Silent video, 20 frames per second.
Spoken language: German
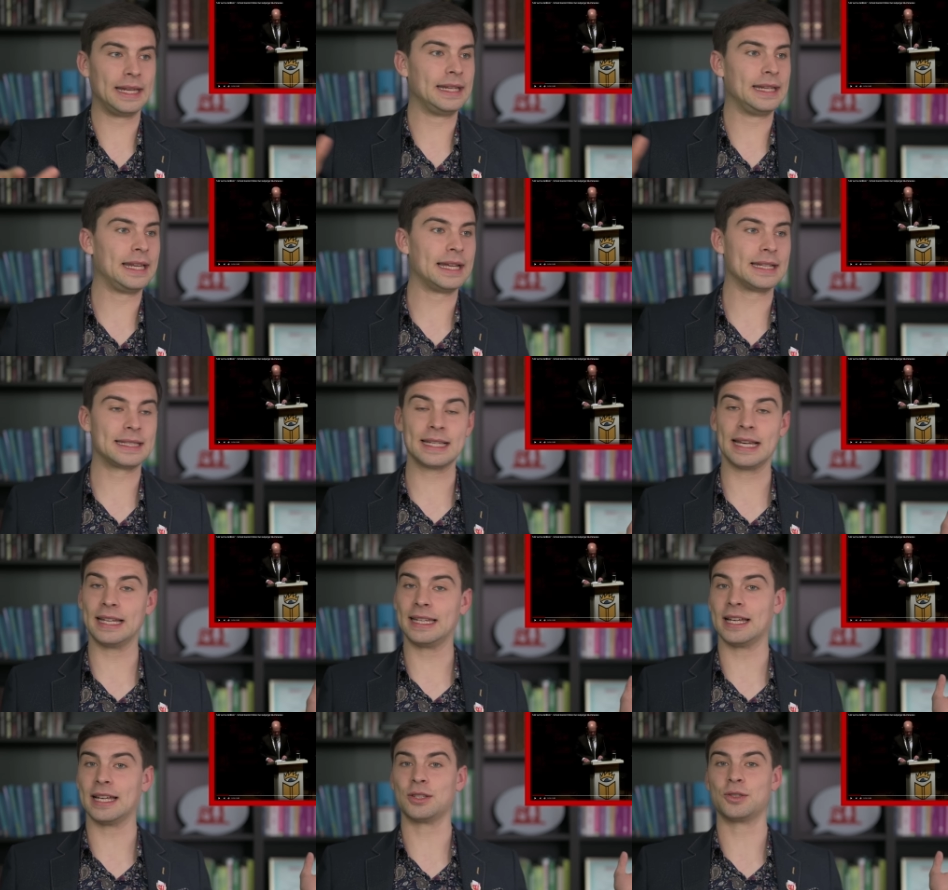In der
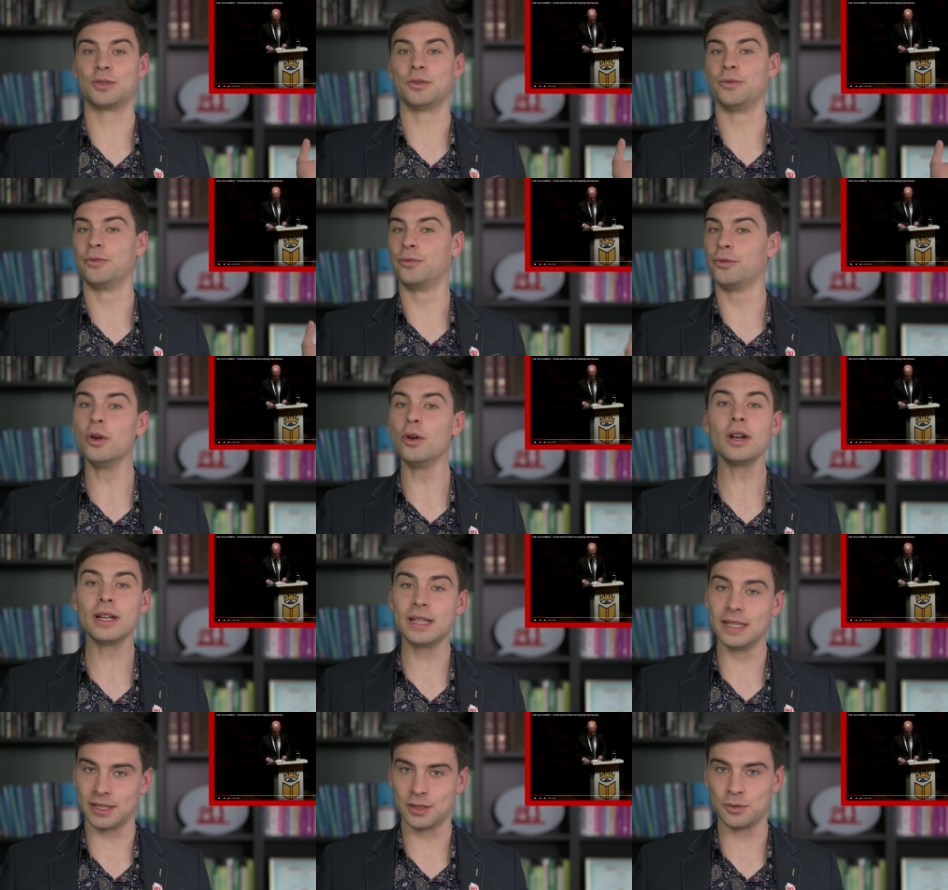Zeit hast du
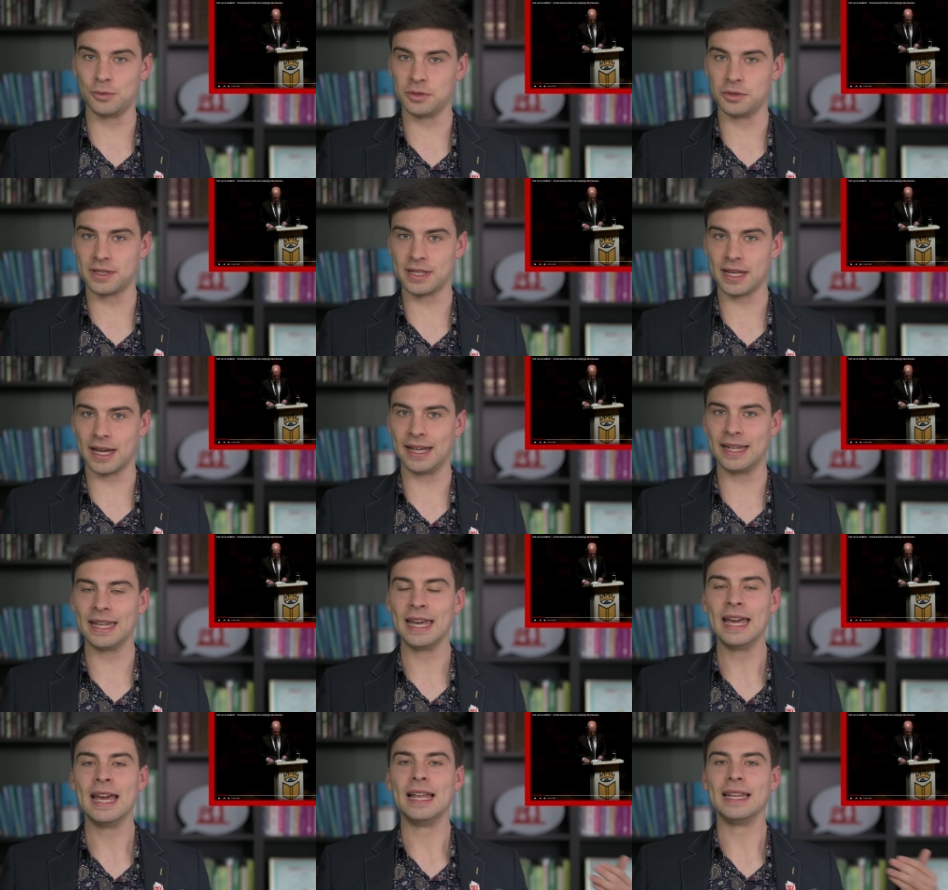wirklich gut
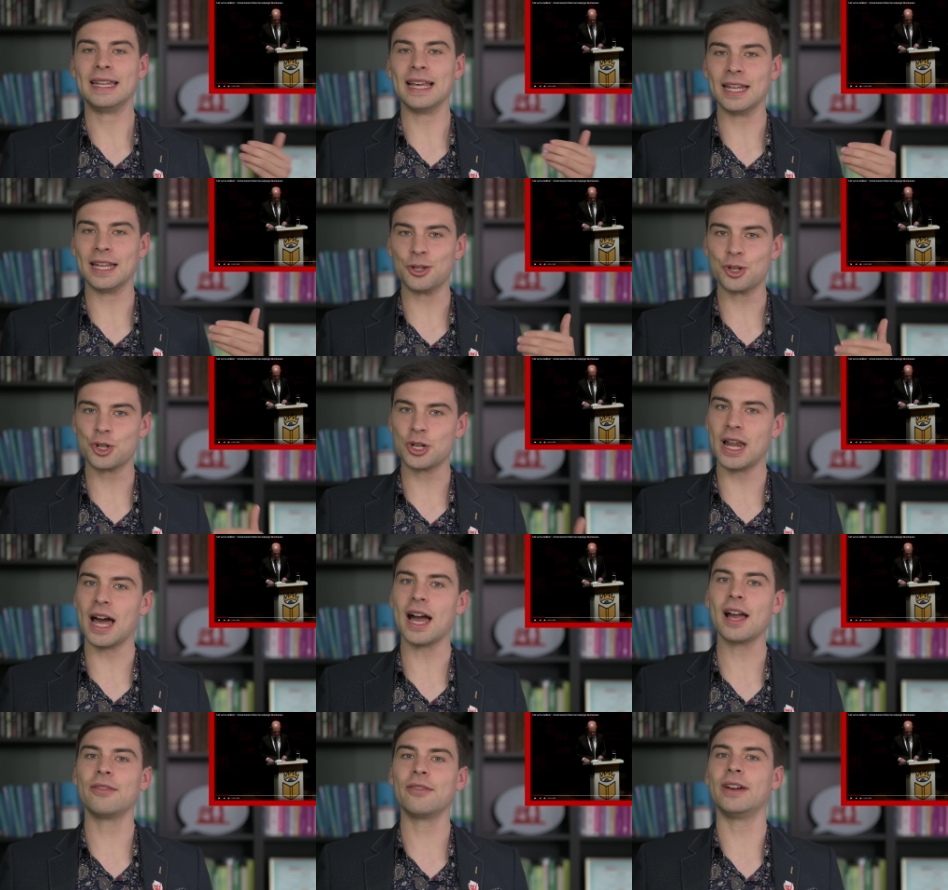Zeit, dir eine
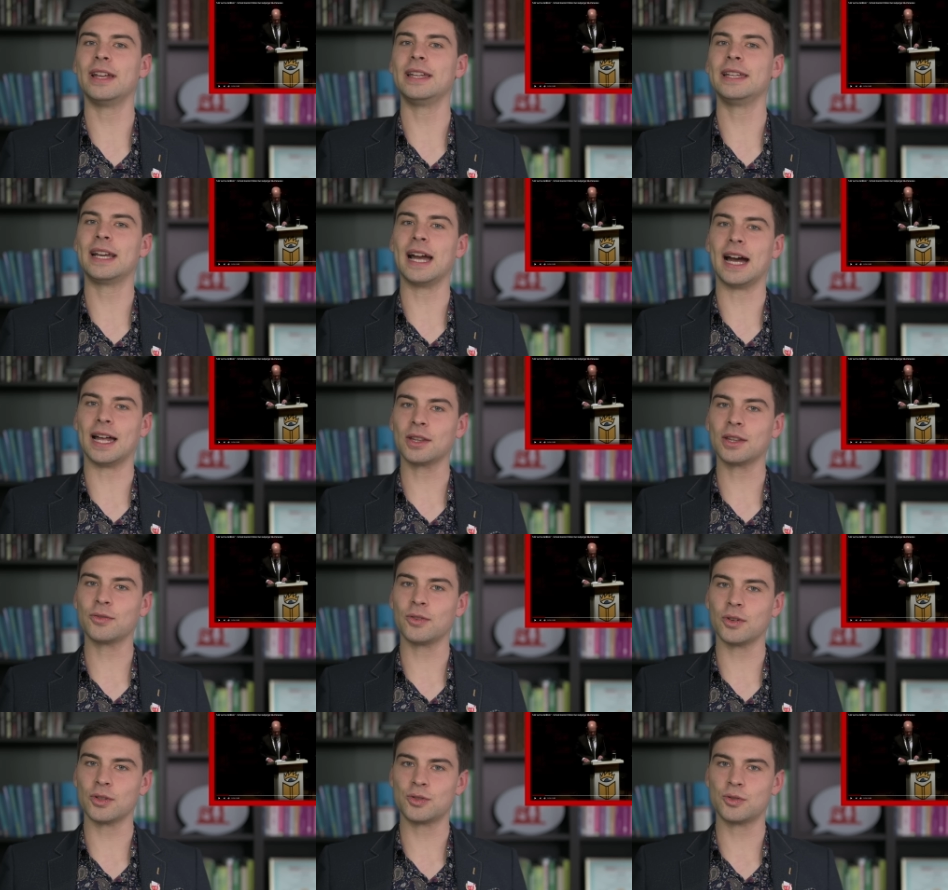schlagfertige
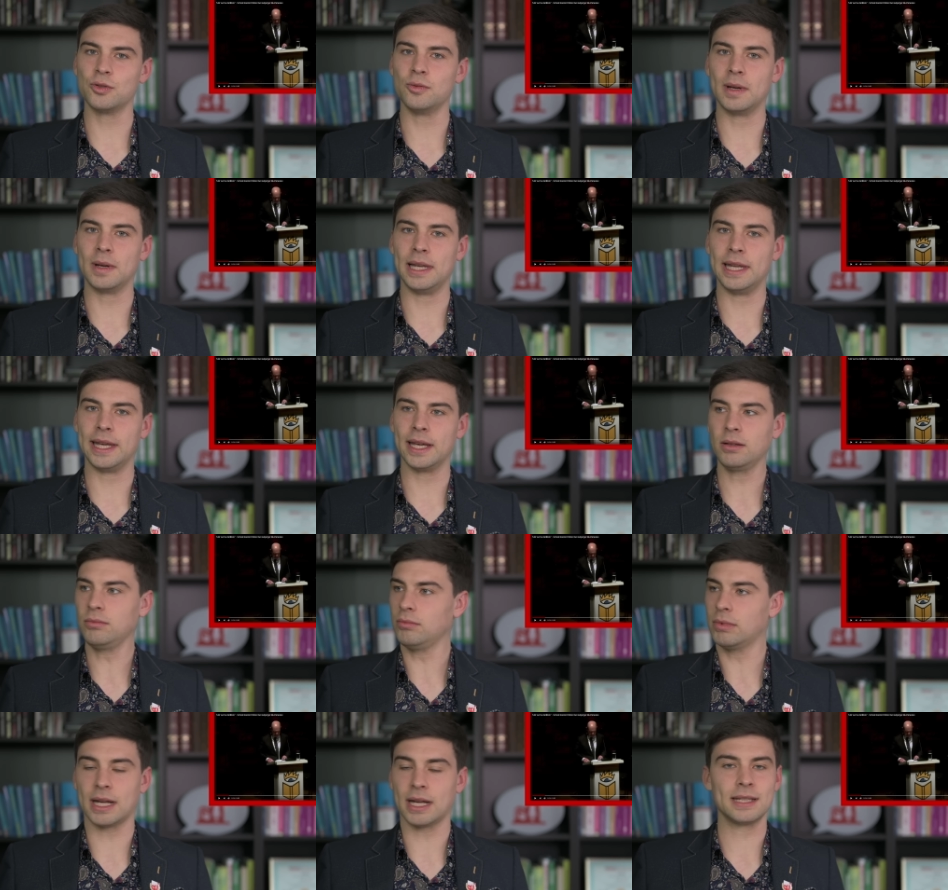Antwort zu
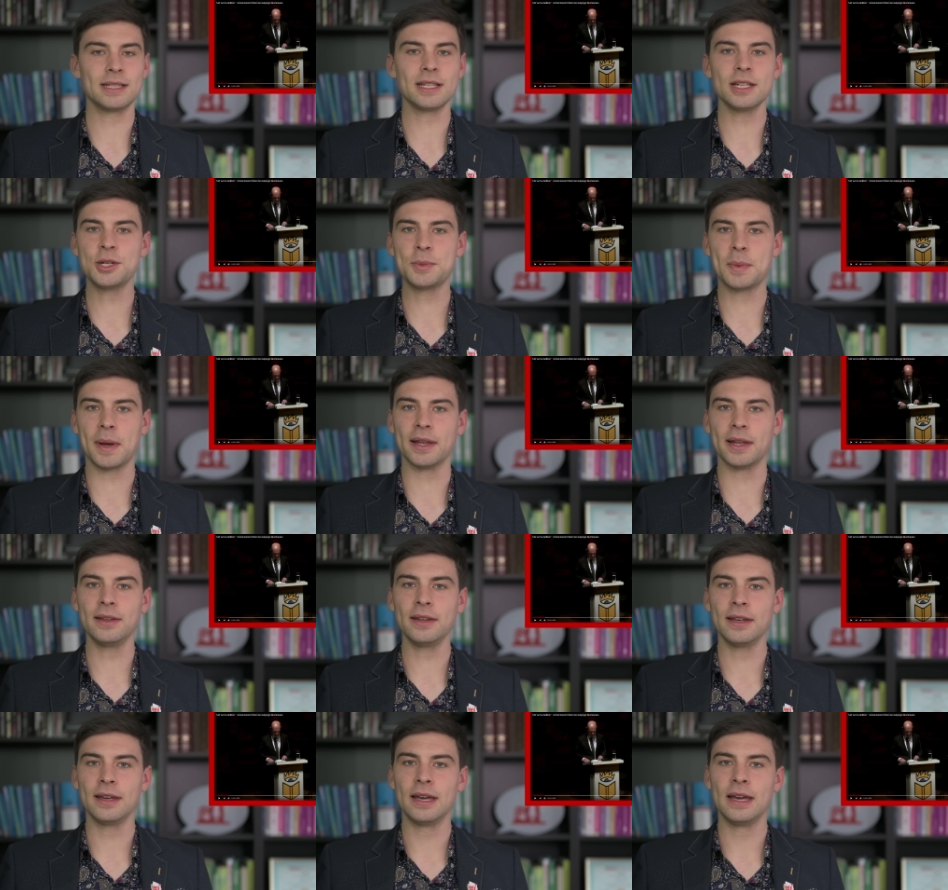überlegen, ganz entspannt.